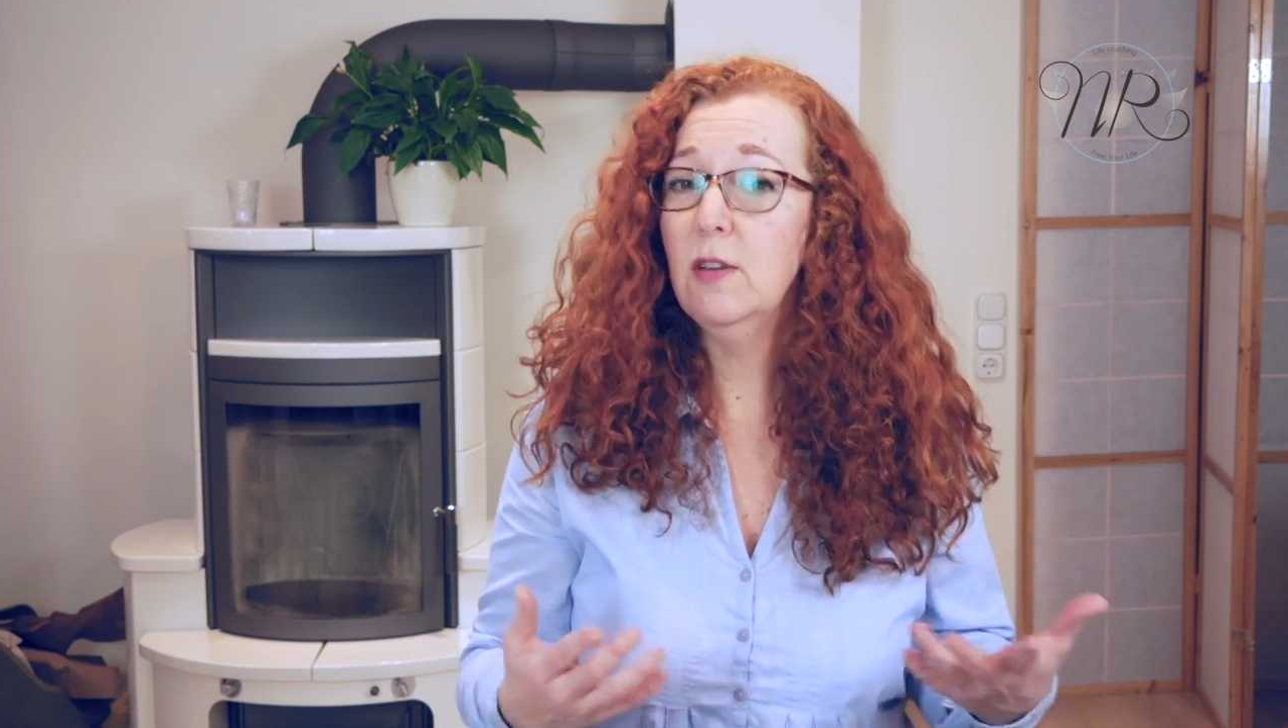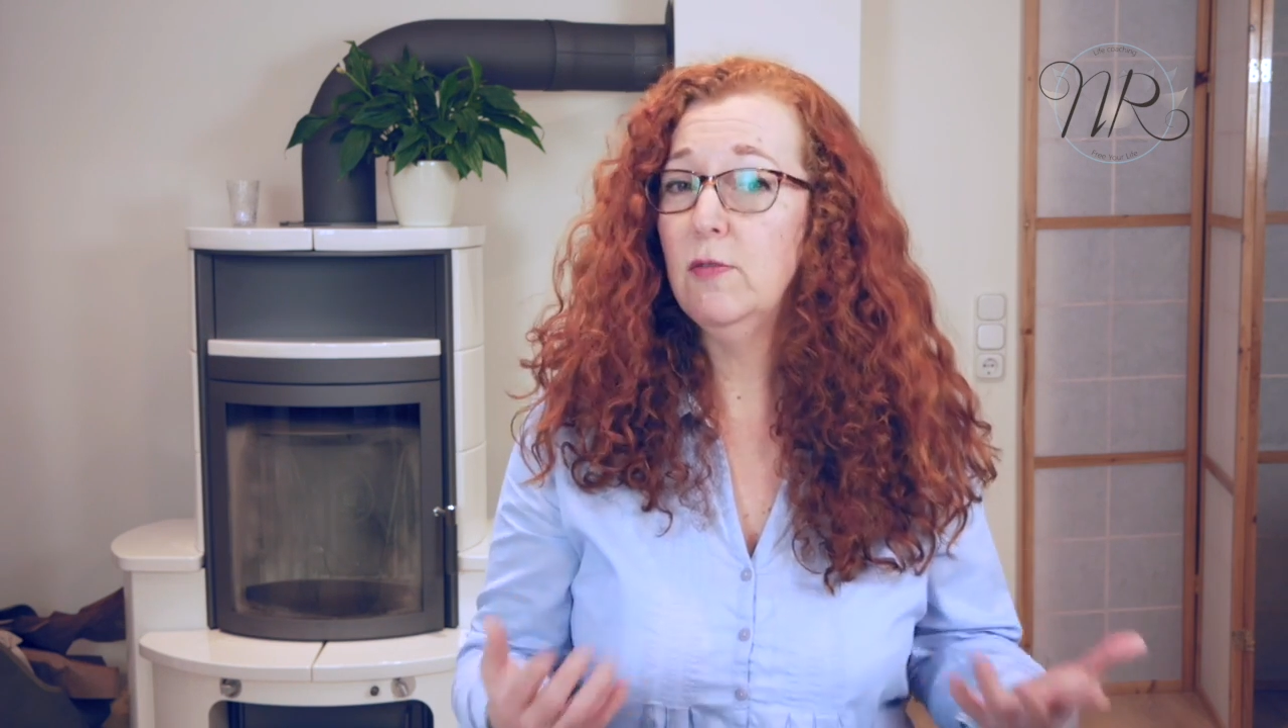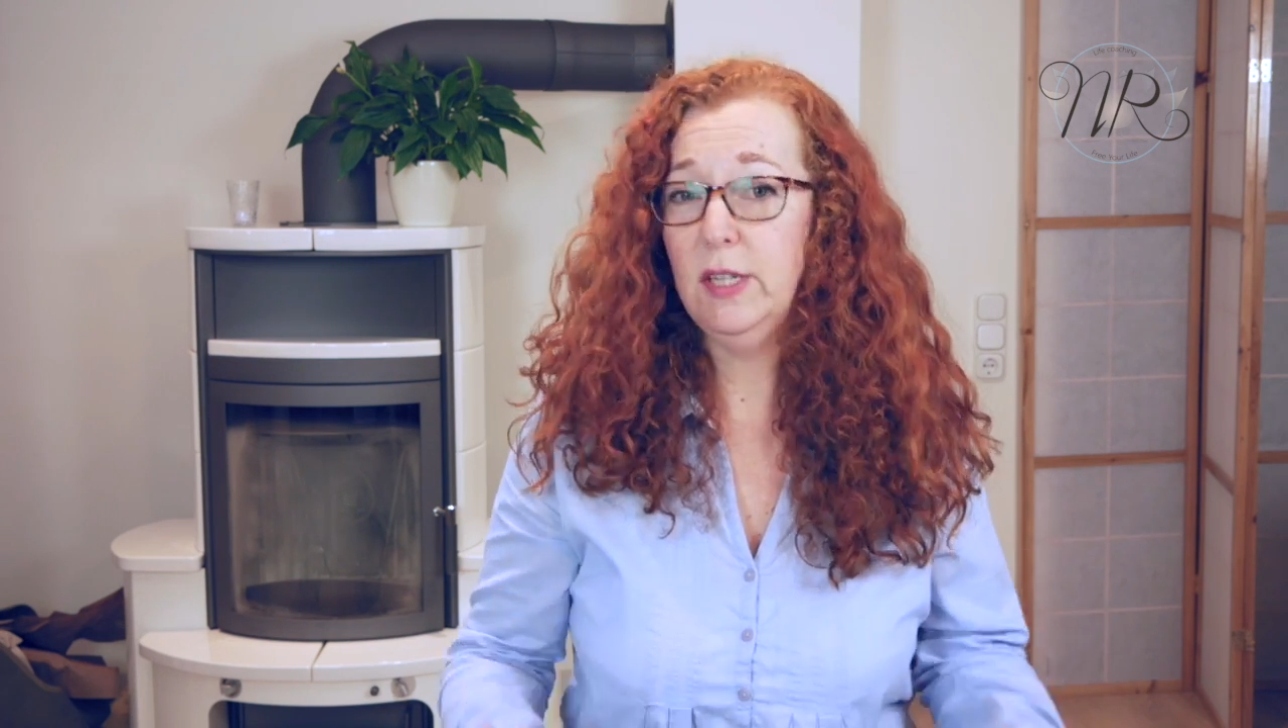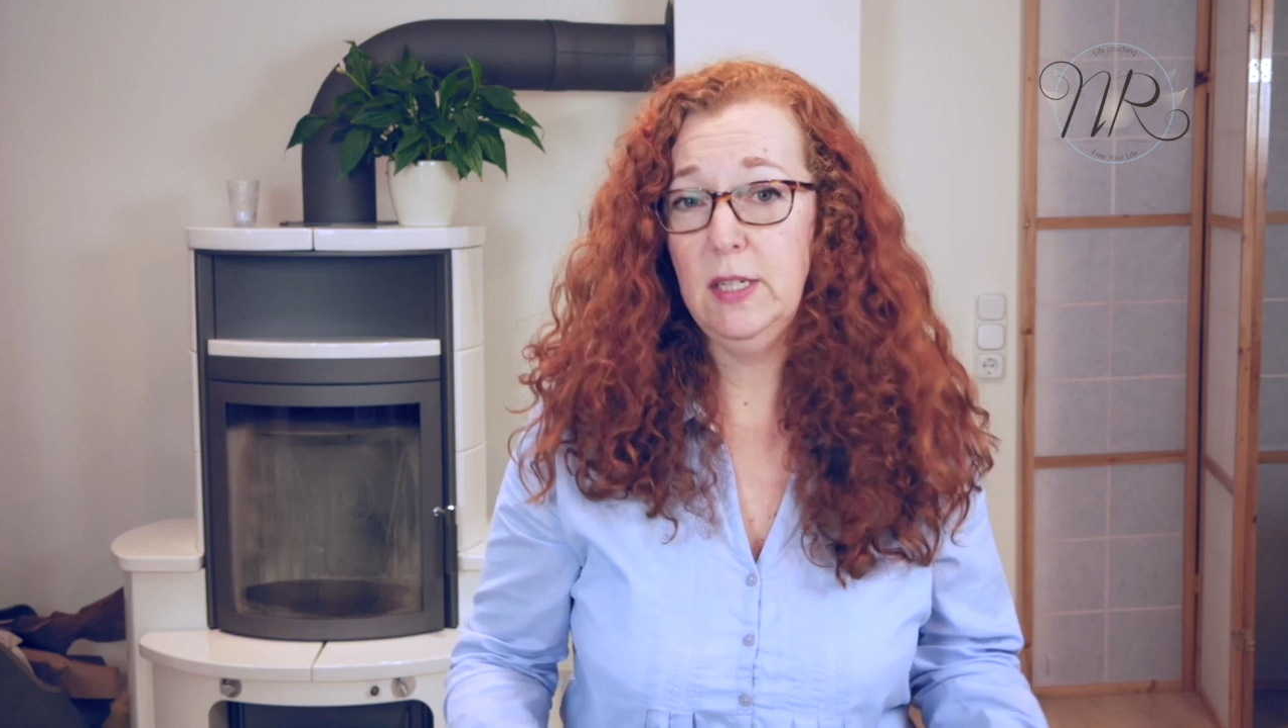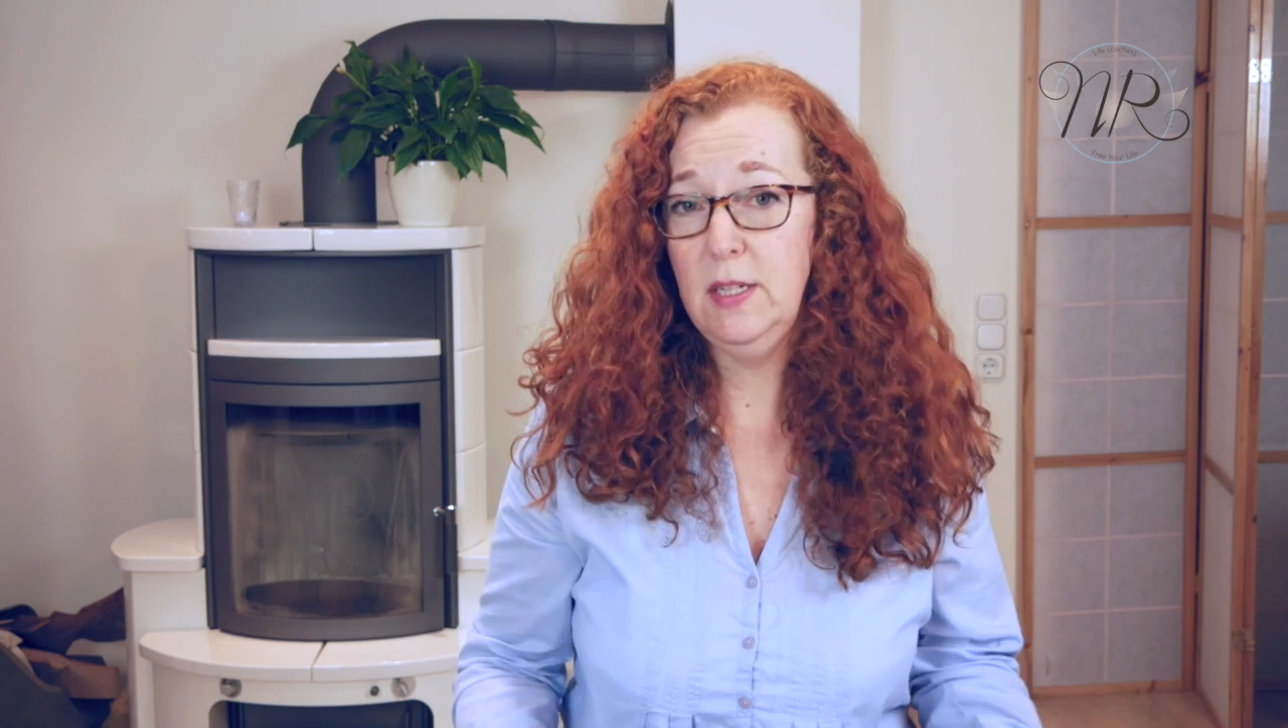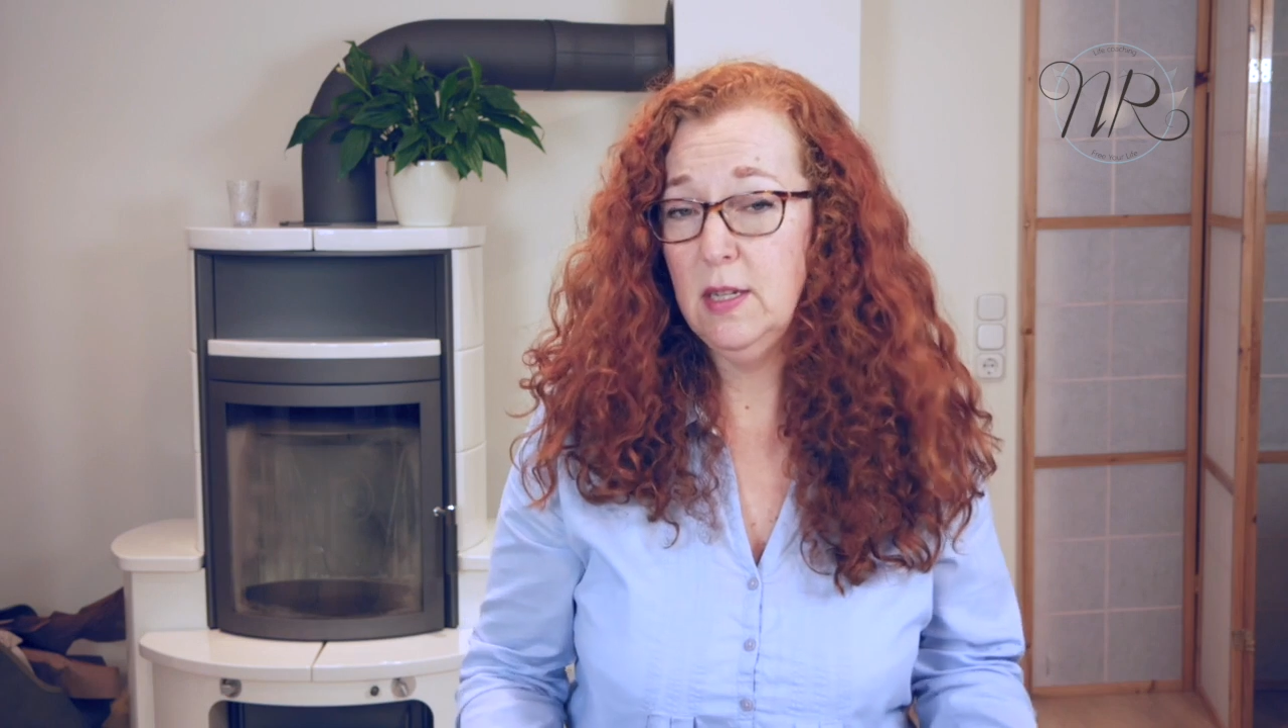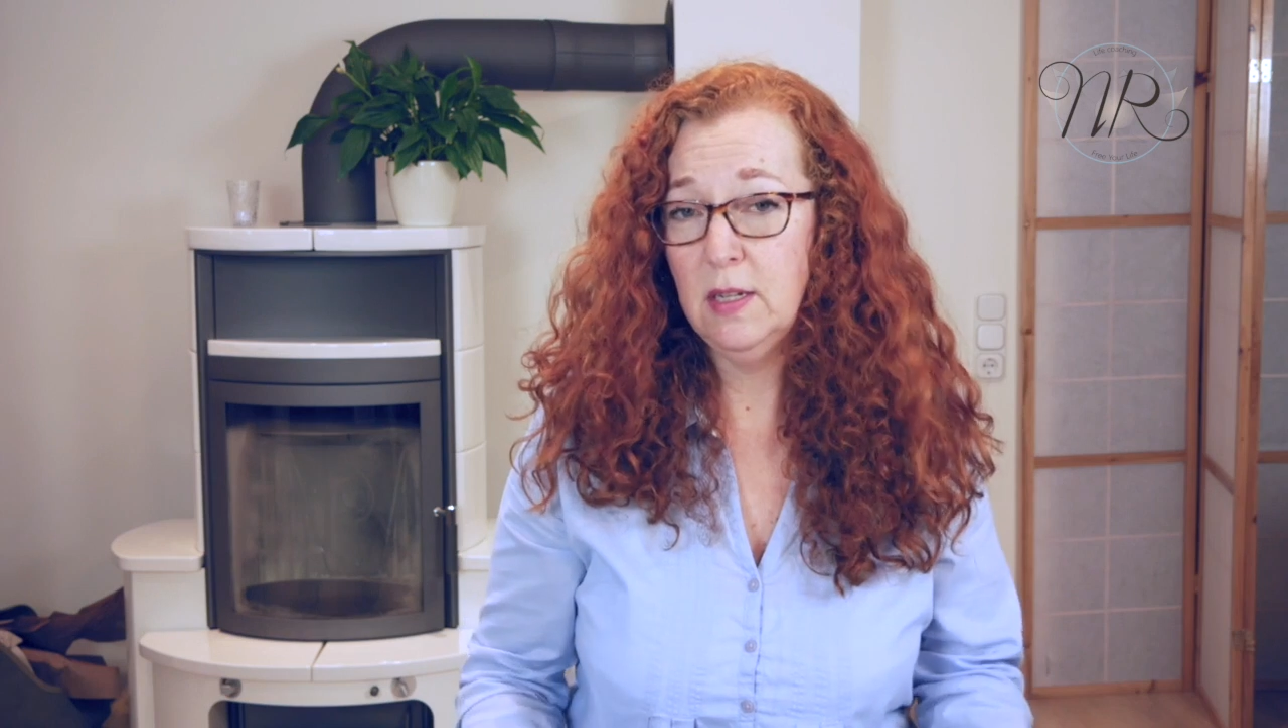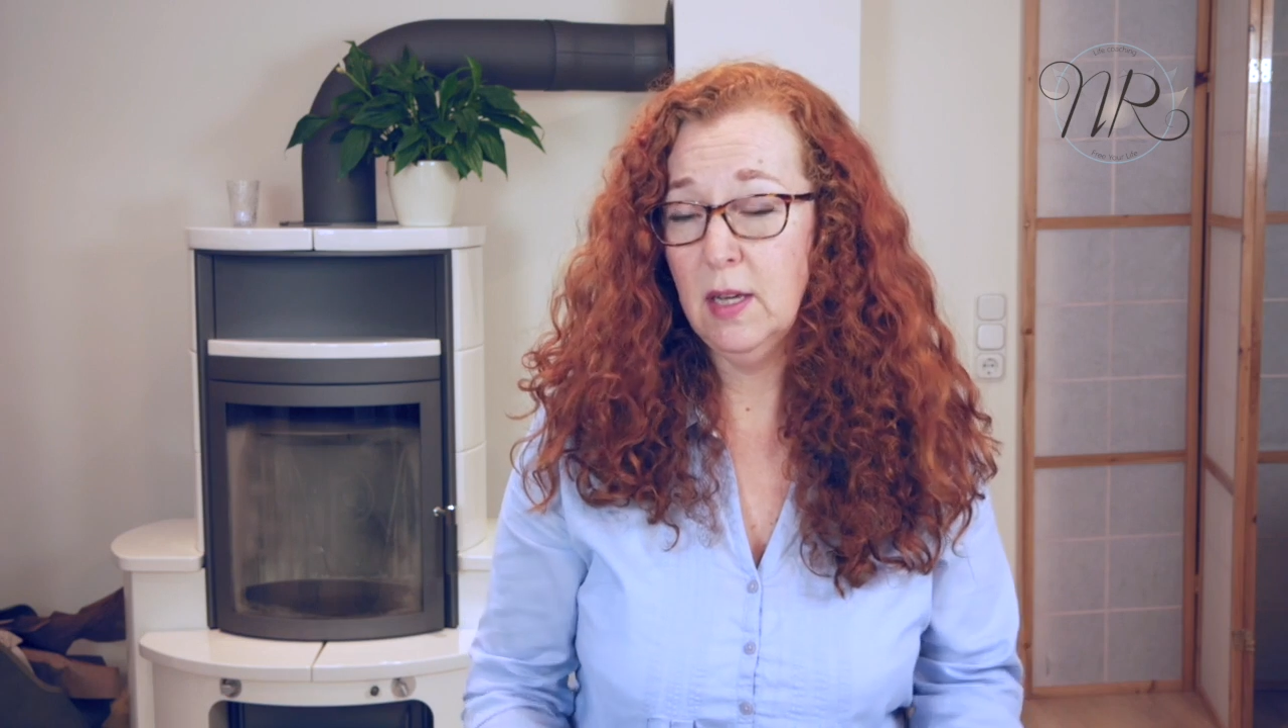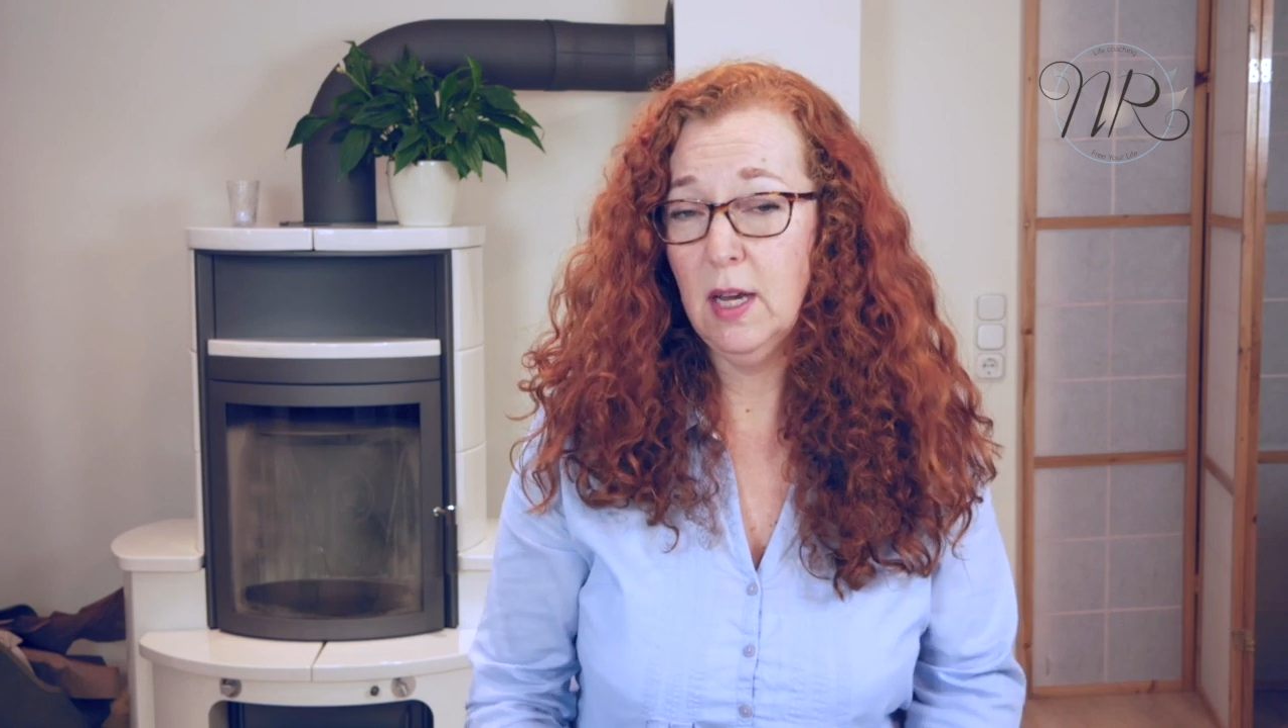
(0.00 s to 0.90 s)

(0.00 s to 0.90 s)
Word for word: reflektieren